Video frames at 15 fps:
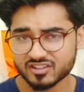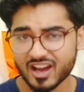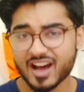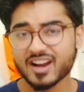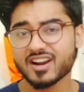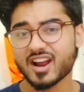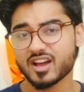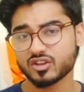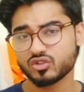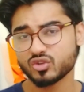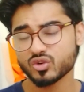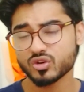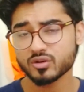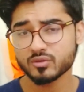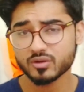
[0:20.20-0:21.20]
चार
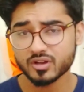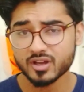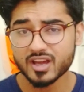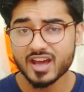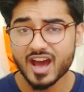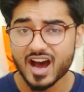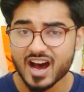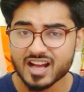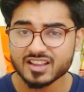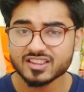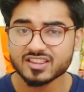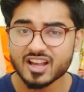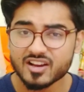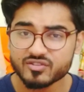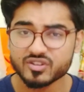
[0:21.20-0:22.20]
राज्यों के
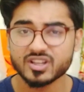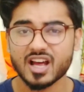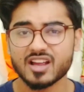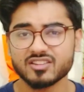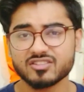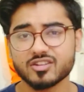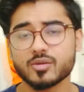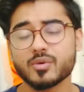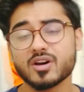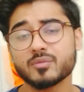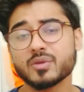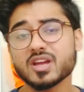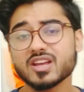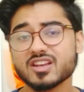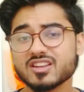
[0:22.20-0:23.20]
अंदर विधानसभा
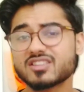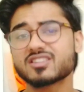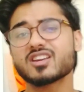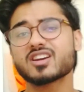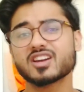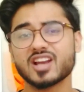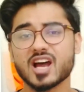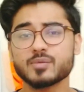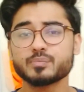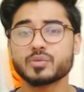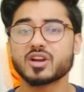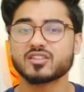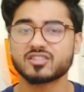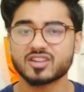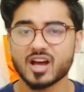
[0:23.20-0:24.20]
में इसके खिलाफ
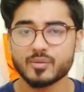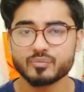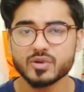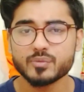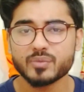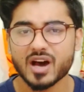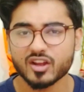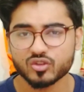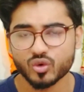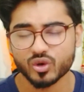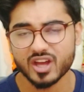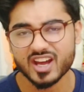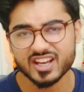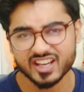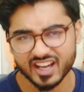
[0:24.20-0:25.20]
प्रस्ताव भी पास हो
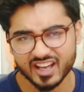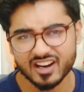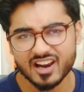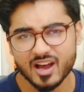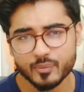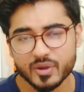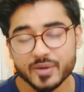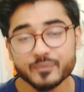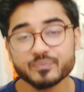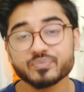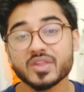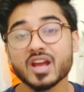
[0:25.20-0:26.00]
गया केरला में